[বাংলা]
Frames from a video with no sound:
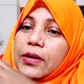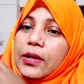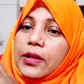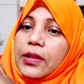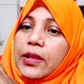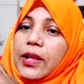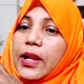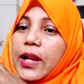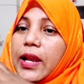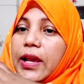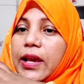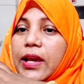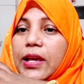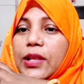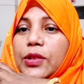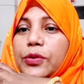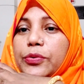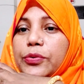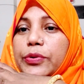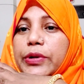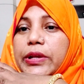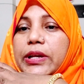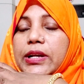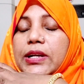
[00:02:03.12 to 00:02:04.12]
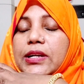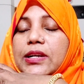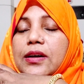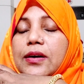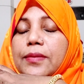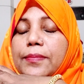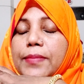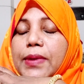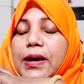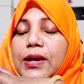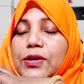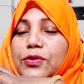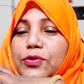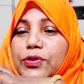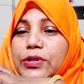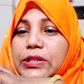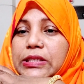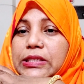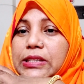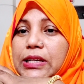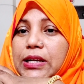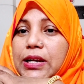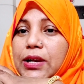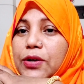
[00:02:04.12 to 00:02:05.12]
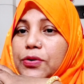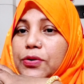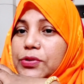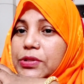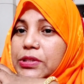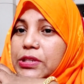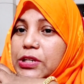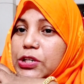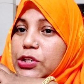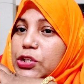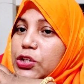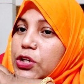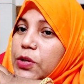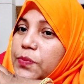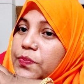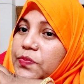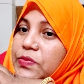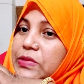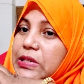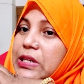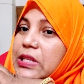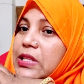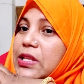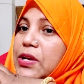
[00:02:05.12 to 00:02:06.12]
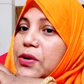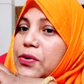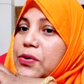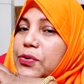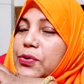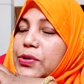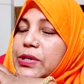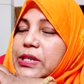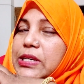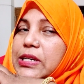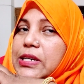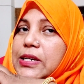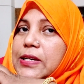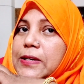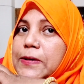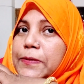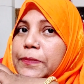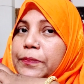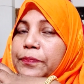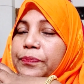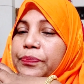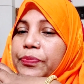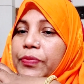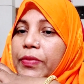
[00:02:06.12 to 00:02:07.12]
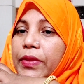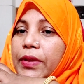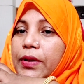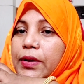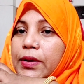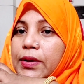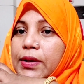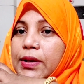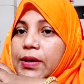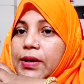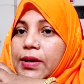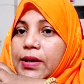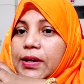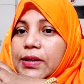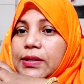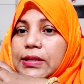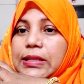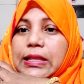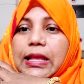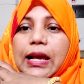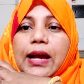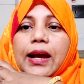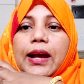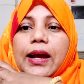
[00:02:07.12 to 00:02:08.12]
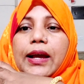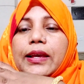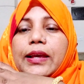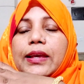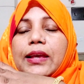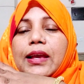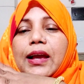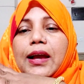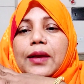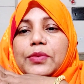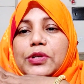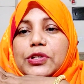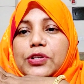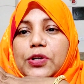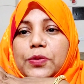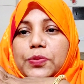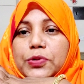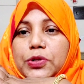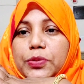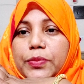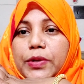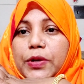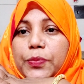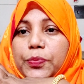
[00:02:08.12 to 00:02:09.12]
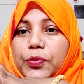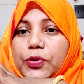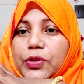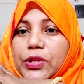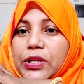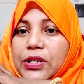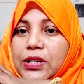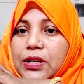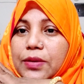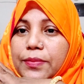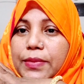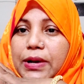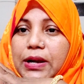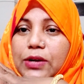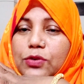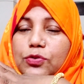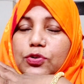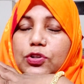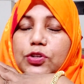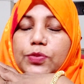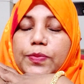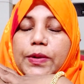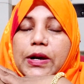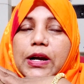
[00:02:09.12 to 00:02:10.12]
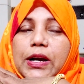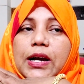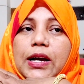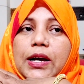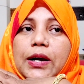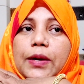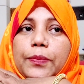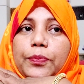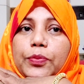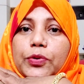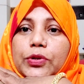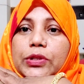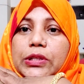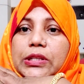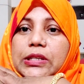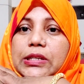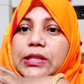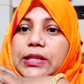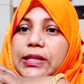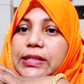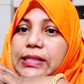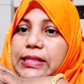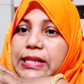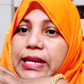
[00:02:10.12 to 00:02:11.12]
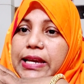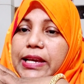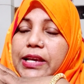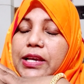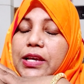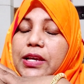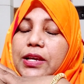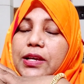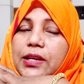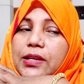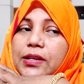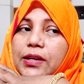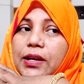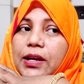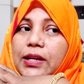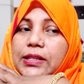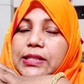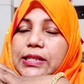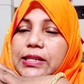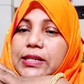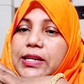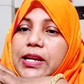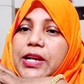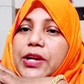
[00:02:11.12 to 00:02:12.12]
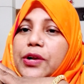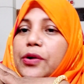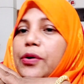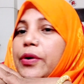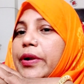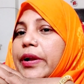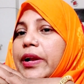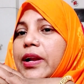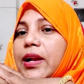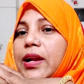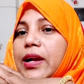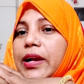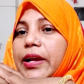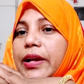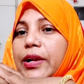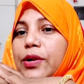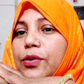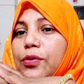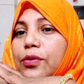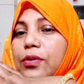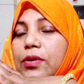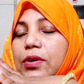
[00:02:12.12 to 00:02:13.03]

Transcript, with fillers: তাহলে এই দুনিয়াটা মানুষ চেনা হচ্ছে সবচাইতে কঠিন তাই আমি সব সময় প্রতিটা মানুষ বা প্রতিটা যেই যেটাই করেন না কেন